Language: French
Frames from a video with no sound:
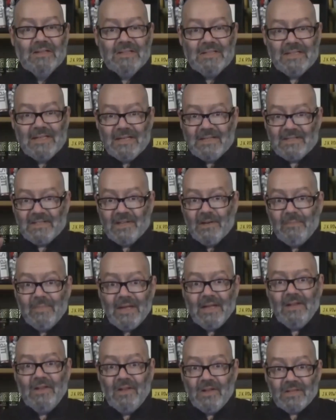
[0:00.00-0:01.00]
Cette
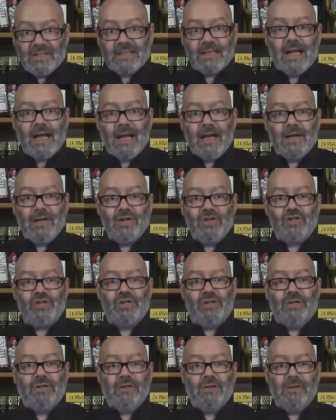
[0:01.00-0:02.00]
semaine de
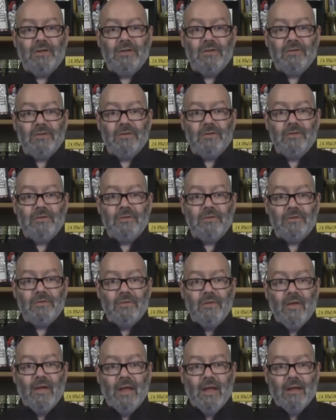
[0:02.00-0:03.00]
stage, euh,
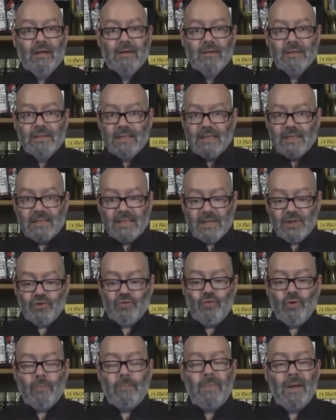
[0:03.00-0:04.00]
c'est c'est
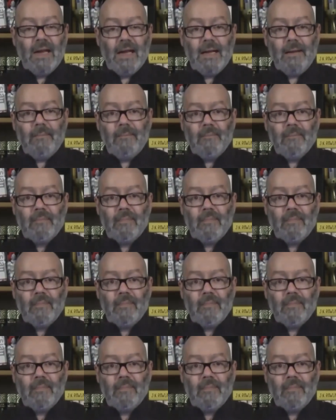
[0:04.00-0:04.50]
jours plein.